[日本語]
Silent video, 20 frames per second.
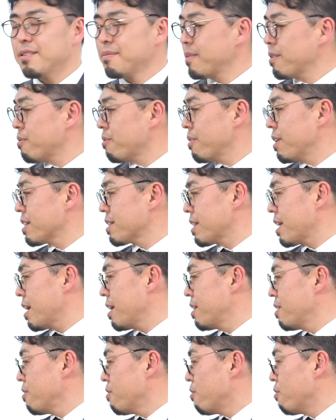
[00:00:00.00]
まあ、こうやっ
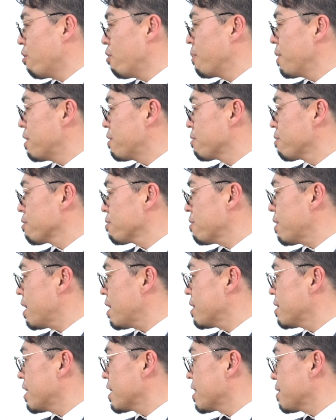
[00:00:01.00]
て褒めること
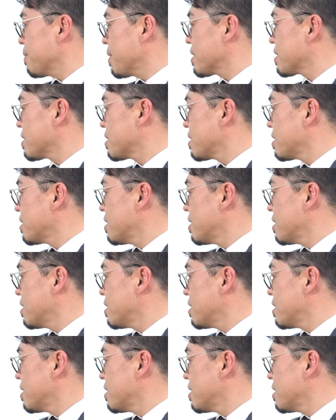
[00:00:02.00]
ができます